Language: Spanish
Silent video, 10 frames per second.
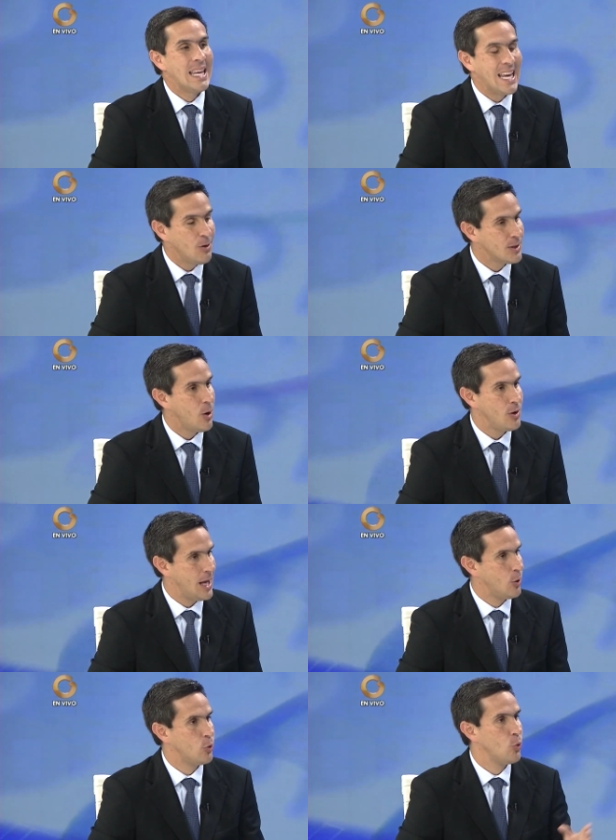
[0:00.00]
Aquí es un trabajo
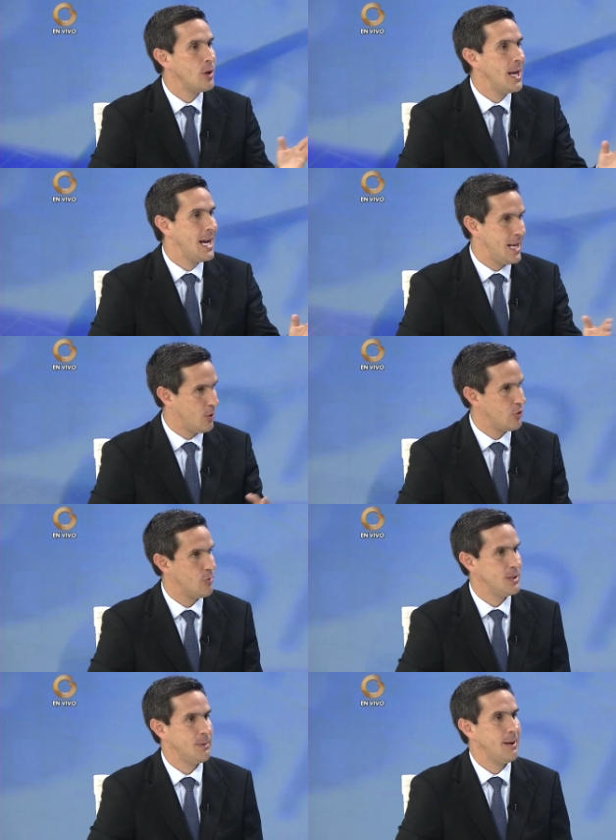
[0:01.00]
diario. Tú llegas al
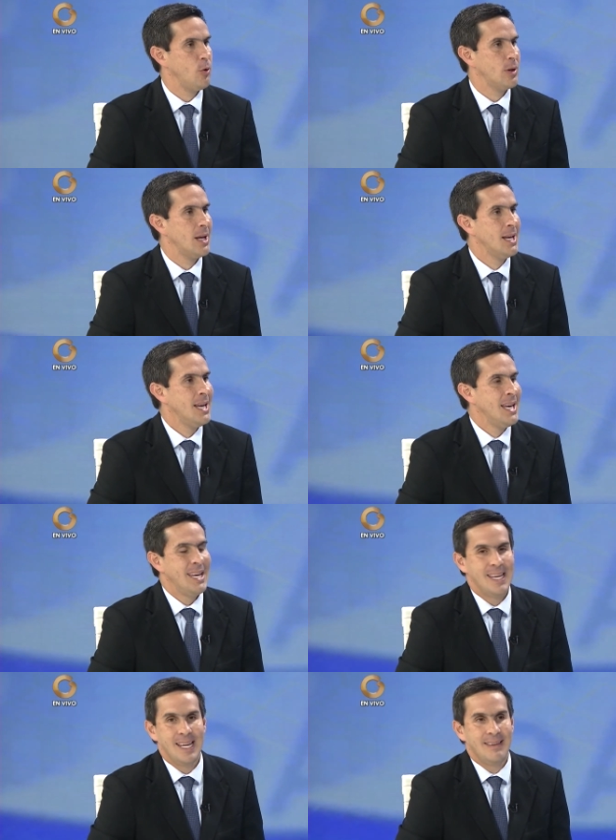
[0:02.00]
Consejo Municipal de Bruta
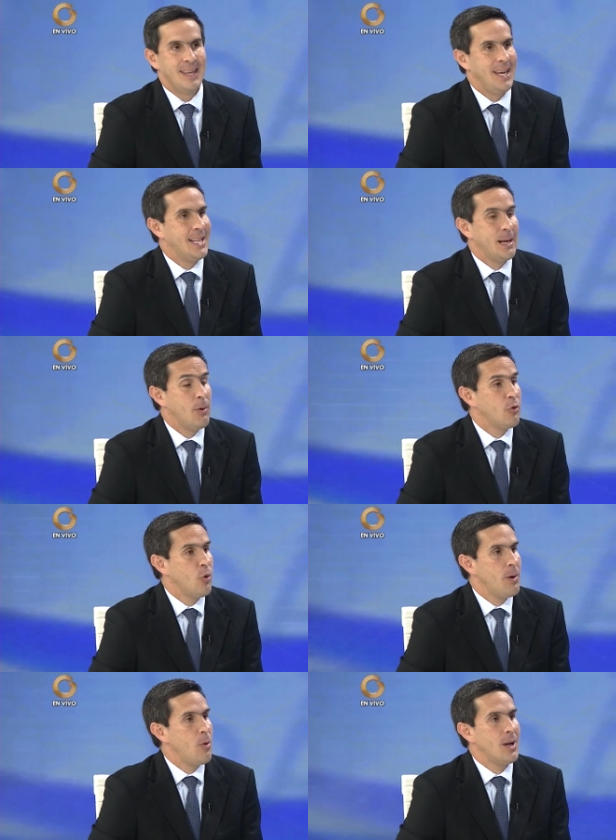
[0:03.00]
y si estamos
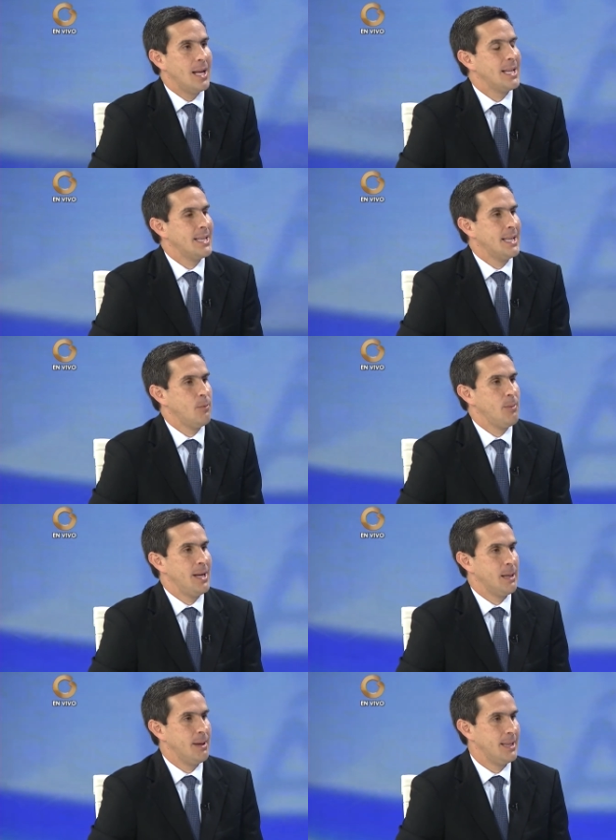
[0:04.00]
desocupados, cualquiera te atendemos
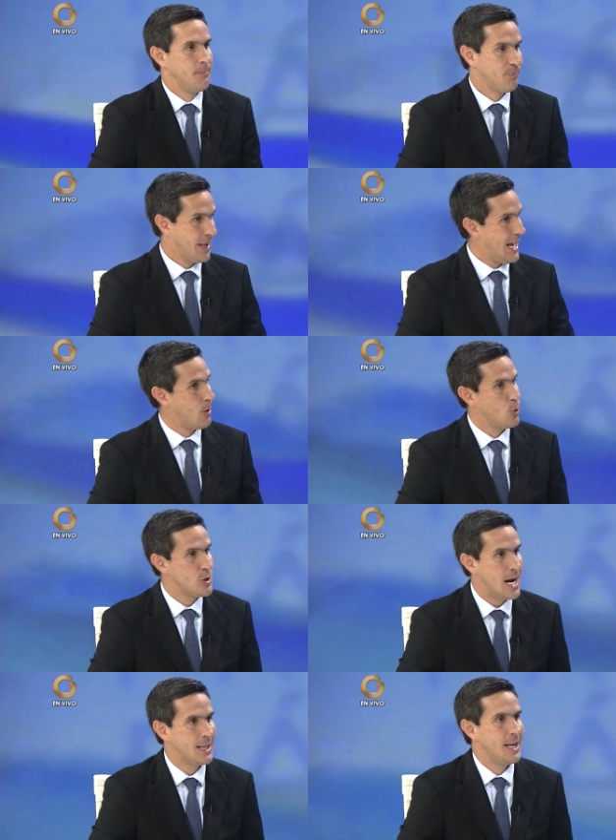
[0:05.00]
inmediatamente, a
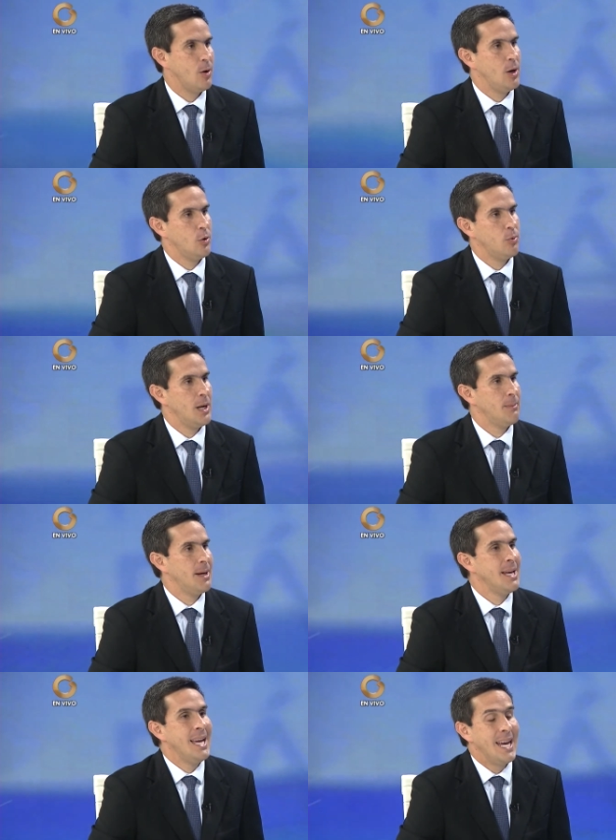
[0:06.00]
escucharte, a oír tus
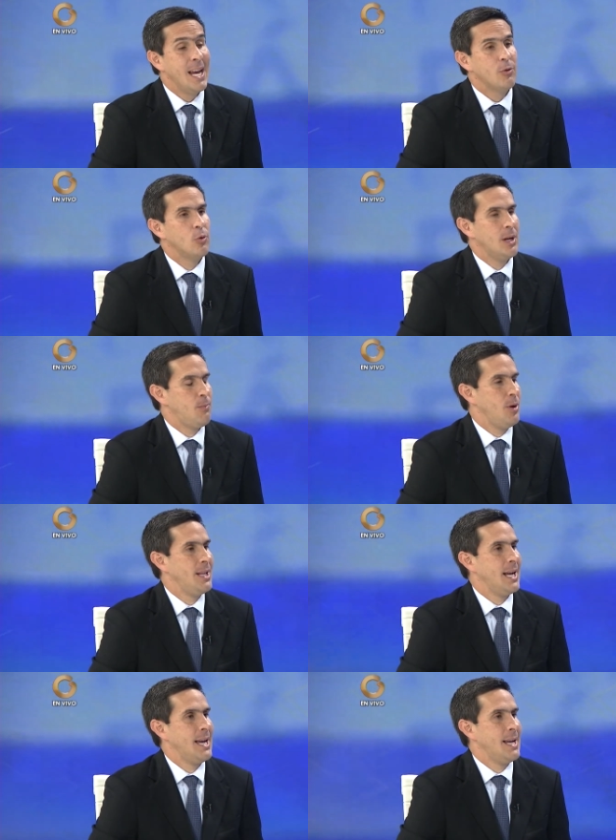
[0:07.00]
problemas. Eso es una
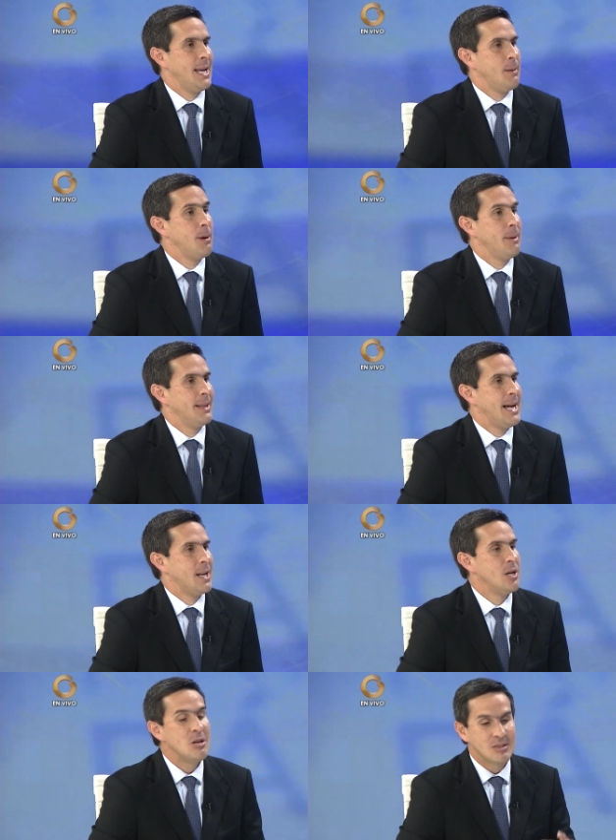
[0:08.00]
política que hay que
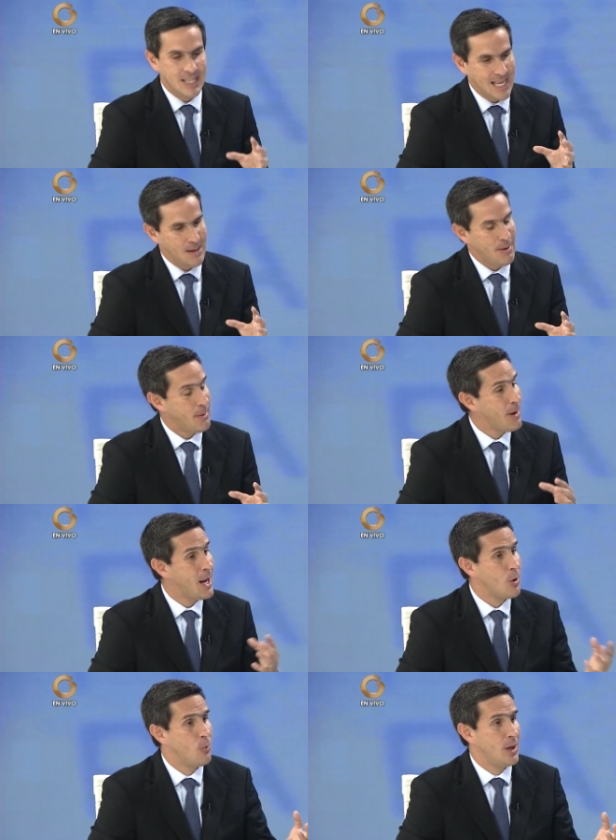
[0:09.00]
implementar. Y además vamos
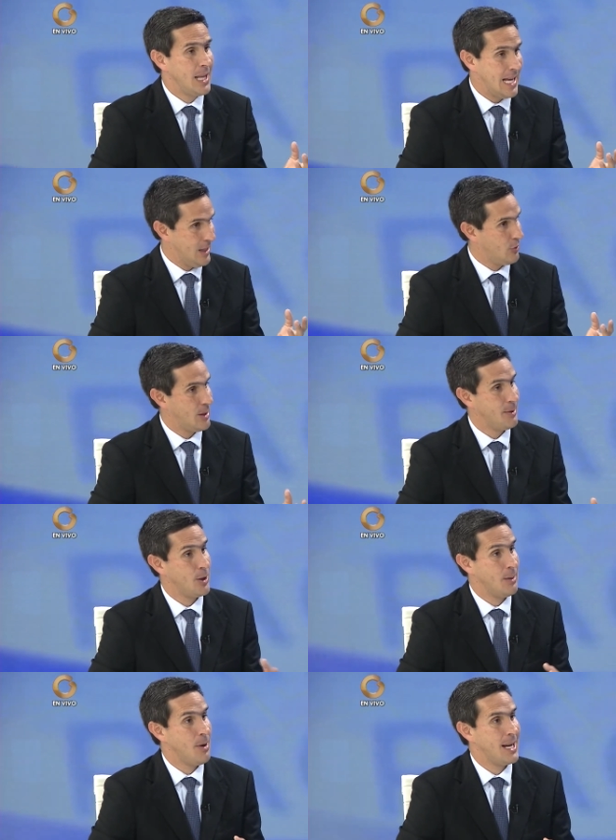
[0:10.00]
a las comunidades, no
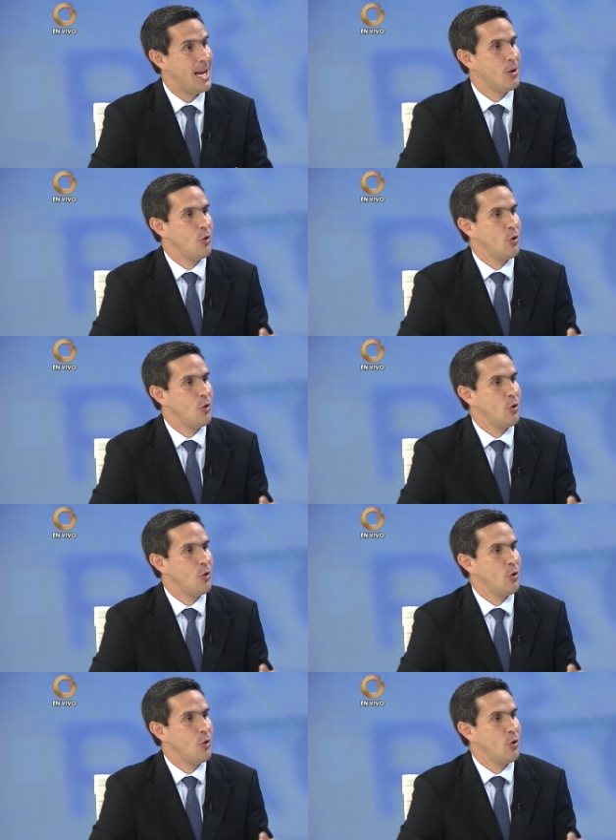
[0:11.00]
solamente quedamos acá.